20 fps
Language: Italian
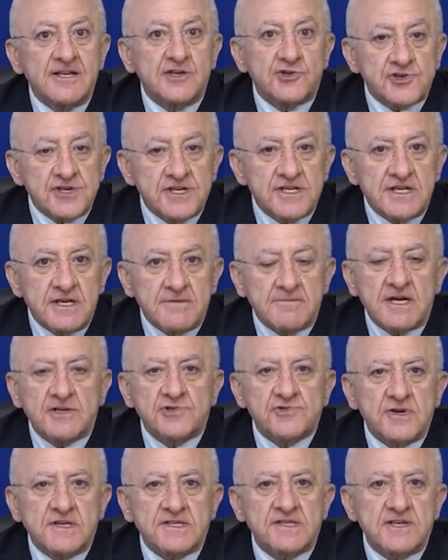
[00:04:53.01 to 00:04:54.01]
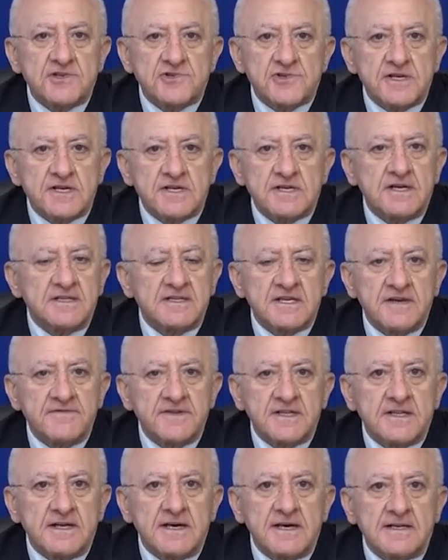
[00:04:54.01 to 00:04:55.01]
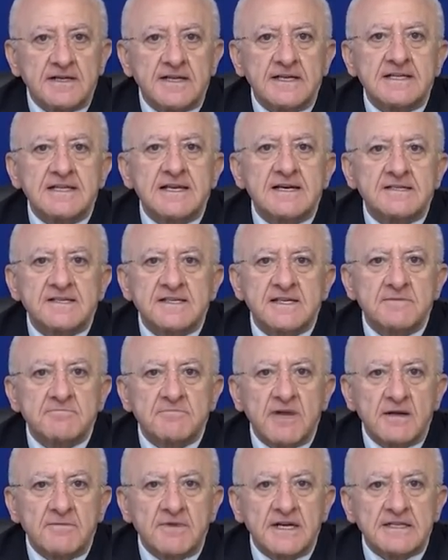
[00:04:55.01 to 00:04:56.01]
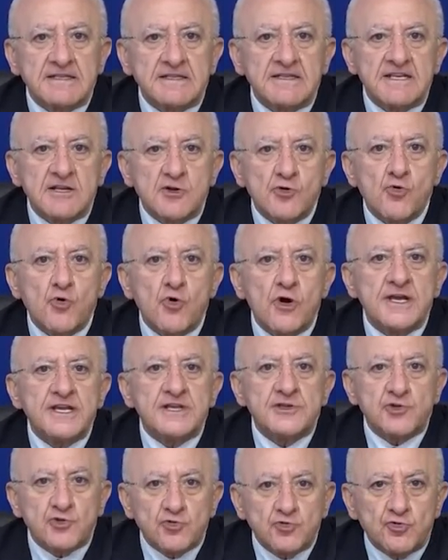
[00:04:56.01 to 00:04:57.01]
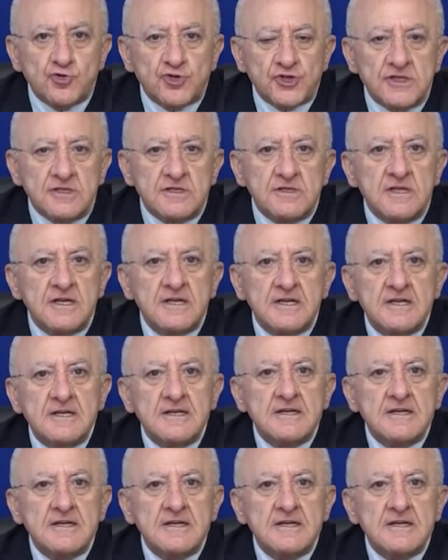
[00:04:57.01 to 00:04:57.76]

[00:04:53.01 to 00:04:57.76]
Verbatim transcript: i cinema, cioè si cerca di evitare gli assembramenti in luoghi chiusi